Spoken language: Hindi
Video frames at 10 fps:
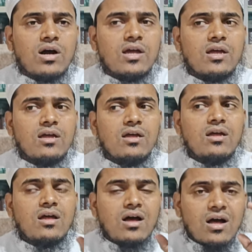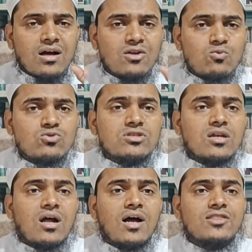हुआ है अगर उस
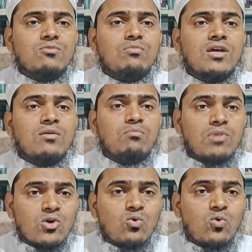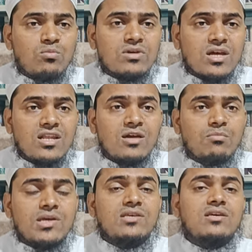रात में मरहूम के लिए
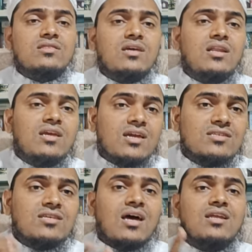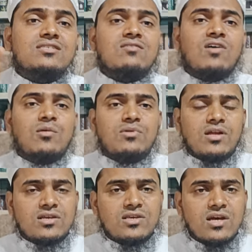मैत के लिए इसाल सवाब
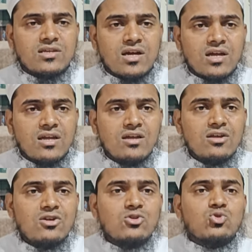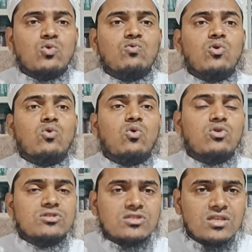न किया जाए तो वो
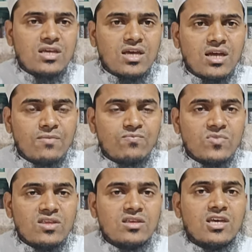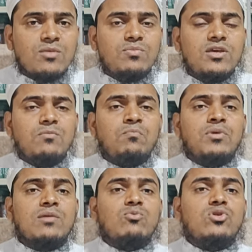कोसती हैं ये भी
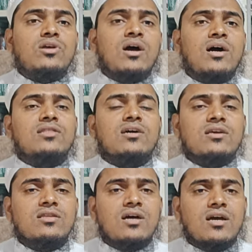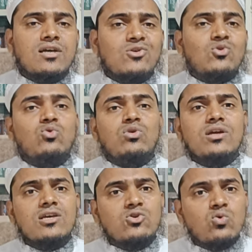बेबुनियाद अकीदा है
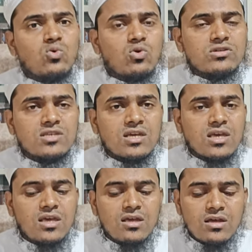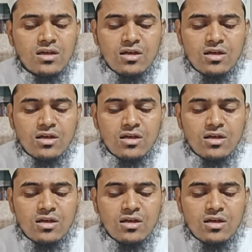रूहें क्यों कोसेंगी